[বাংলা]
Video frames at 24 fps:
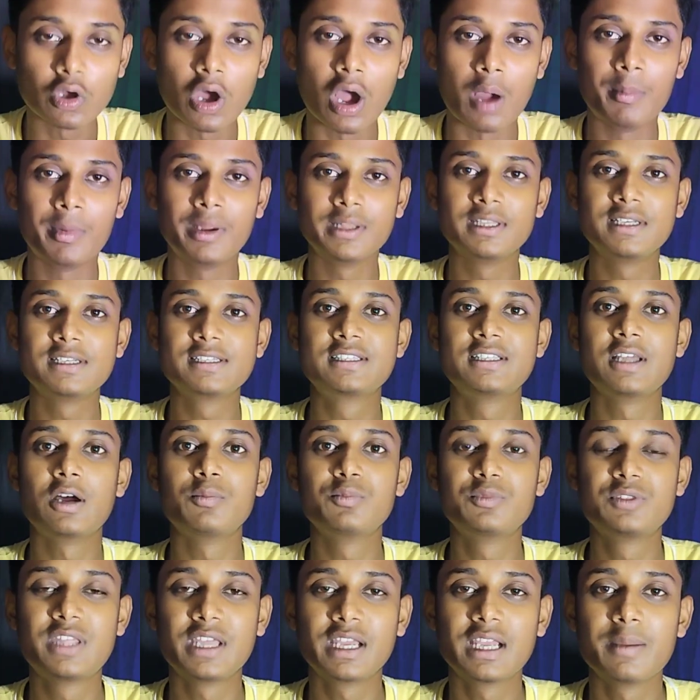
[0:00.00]
আমাদের সব
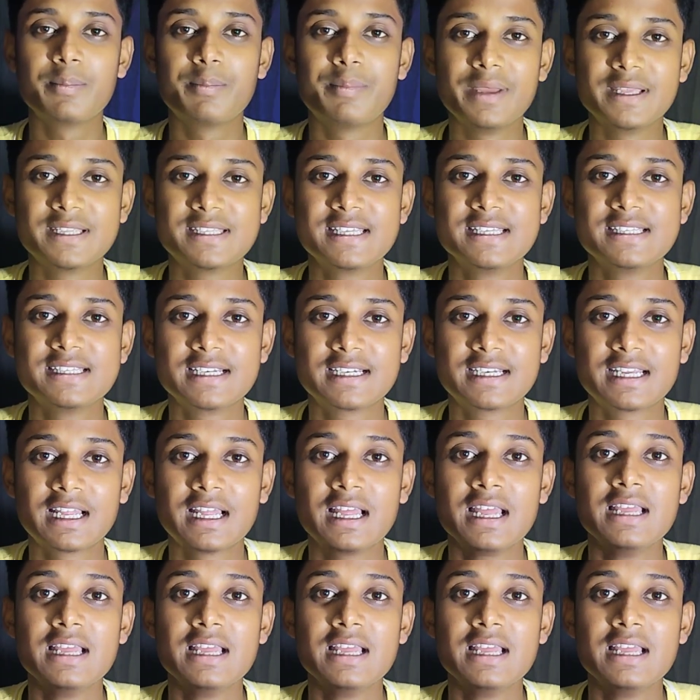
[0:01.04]
থেকে বেশি যেটা